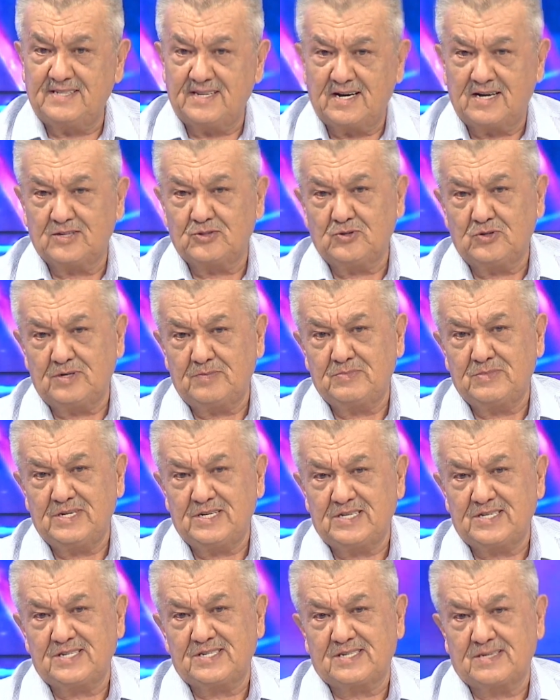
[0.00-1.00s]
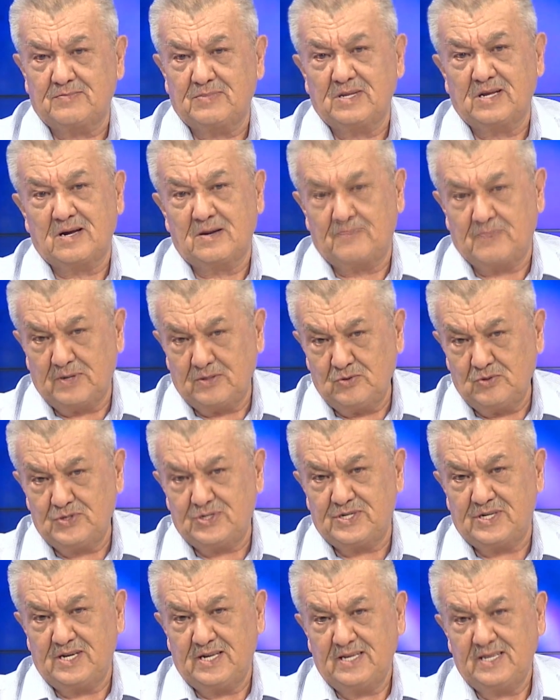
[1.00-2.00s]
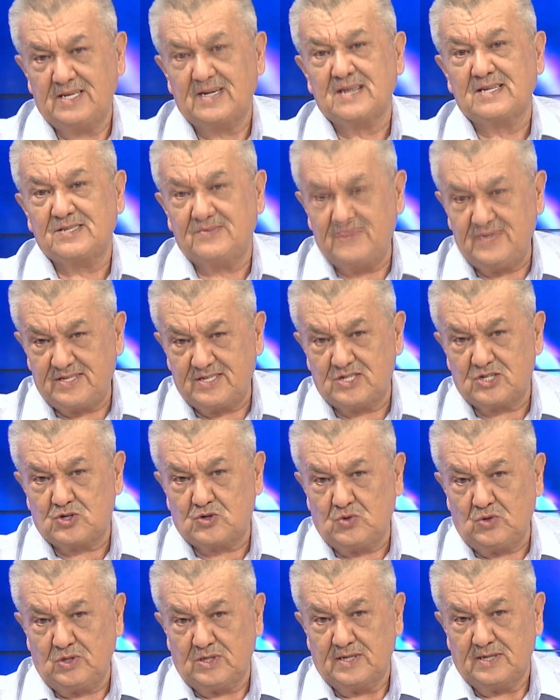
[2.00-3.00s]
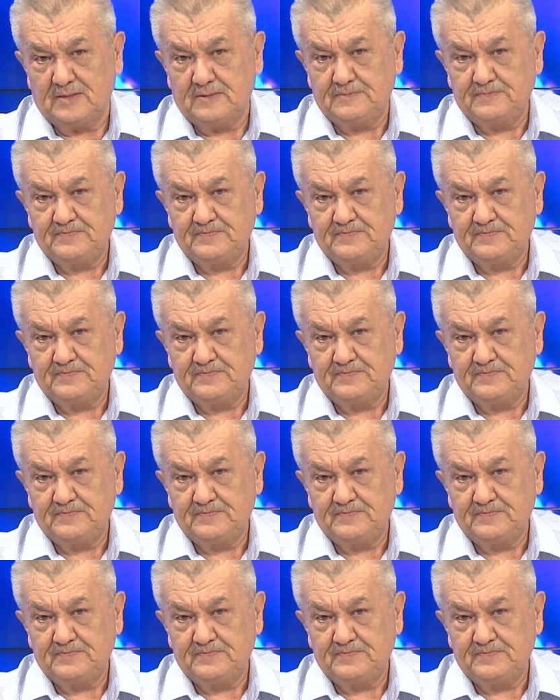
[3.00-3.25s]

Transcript: на котором держится благополучие и развитие школы.